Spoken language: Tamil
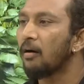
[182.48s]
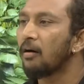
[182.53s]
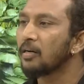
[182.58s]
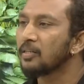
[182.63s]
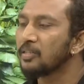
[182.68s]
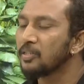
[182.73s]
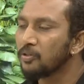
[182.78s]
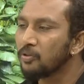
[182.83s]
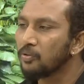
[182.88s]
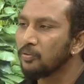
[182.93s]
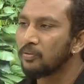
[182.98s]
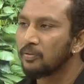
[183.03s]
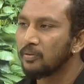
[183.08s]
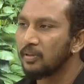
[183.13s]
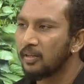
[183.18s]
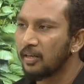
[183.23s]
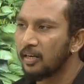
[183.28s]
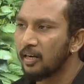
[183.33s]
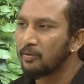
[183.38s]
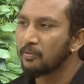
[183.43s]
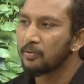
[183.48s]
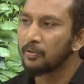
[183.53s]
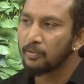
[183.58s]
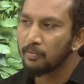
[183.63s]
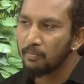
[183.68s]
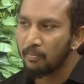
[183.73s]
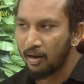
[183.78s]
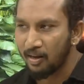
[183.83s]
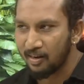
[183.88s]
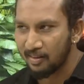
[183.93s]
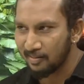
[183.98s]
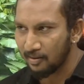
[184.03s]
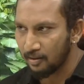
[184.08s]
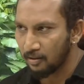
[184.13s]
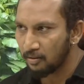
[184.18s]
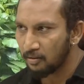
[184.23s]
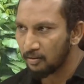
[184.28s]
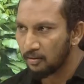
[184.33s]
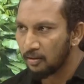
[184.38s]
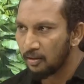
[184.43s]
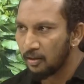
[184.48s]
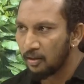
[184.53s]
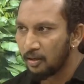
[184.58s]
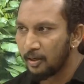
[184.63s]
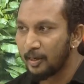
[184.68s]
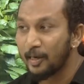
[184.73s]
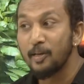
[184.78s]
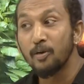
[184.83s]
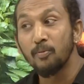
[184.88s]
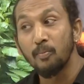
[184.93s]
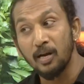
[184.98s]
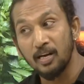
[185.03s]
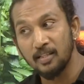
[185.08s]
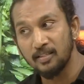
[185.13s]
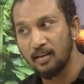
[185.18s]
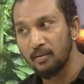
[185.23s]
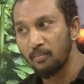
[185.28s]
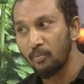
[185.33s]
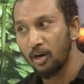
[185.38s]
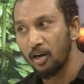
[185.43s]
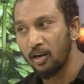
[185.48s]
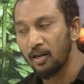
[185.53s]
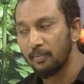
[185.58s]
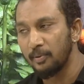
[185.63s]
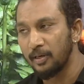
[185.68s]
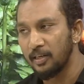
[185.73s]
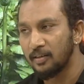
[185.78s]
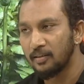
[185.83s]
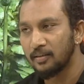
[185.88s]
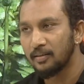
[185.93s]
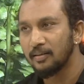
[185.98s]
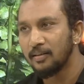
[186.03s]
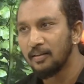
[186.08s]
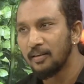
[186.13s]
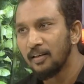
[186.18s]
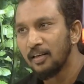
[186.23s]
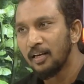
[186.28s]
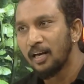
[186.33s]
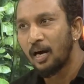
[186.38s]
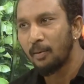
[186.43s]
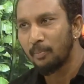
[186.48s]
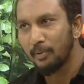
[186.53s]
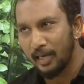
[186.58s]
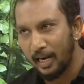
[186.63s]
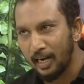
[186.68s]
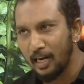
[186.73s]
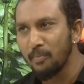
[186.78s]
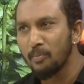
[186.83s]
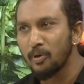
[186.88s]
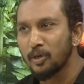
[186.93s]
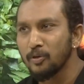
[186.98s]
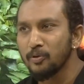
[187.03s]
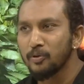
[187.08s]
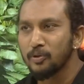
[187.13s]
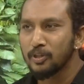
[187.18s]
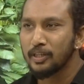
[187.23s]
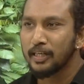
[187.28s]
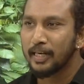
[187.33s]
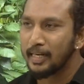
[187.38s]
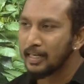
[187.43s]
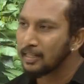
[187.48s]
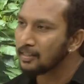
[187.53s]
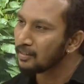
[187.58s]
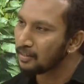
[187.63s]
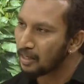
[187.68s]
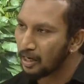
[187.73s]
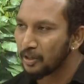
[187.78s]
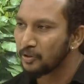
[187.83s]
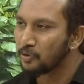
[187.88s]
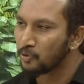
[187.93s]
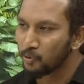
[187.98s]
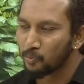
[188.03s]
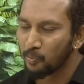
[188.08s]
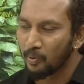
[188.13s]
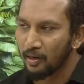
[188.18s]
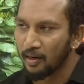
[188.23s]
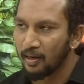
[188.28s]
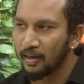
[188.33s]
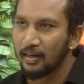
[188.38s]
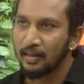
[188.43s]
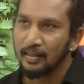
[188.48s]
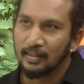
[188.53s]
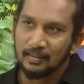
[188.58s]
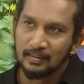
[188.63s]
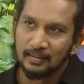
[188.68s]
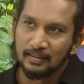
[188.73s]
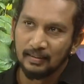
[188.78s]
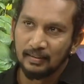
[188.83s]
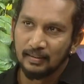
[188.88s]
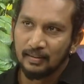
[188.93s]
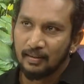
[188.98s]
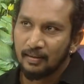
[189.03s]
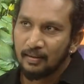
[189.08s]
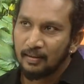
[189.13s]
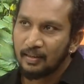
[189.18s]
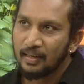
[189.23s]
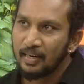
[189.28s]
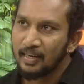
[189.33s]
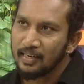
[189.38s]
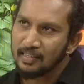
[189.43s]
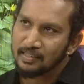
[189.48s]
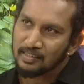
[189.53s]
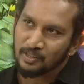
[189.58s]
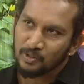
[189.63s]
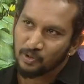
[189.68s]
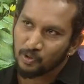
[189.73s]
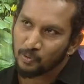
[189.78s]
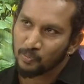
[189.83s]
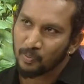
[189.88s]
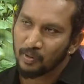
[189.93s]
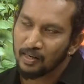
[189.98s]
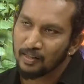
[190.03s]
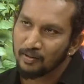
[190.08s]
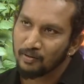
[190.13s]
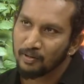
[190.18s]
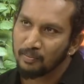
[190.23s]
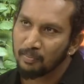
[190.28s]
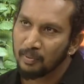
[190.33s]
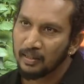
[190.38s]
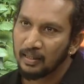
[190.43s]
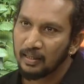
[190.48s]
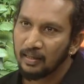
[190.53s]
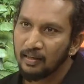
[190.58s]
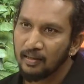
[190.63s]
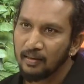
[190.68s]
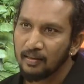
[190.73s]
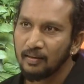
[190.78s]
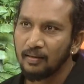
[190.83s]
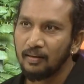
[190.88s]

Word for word: ஆர்ஜிஎஸும் தே ஹவ் டு டூ மாரத்தான் ரேடியோ மாரத்தான் பண்ணலாம் அப்படின்ட்டு அப்போ என்னை மட்டும் வந்து கின்னஸ்க்காக சூஸ் பண்ணாங்க கின்னஸ்க்கு சூஸ் பண்ணது வந்து பார்த்தீங்கன்னா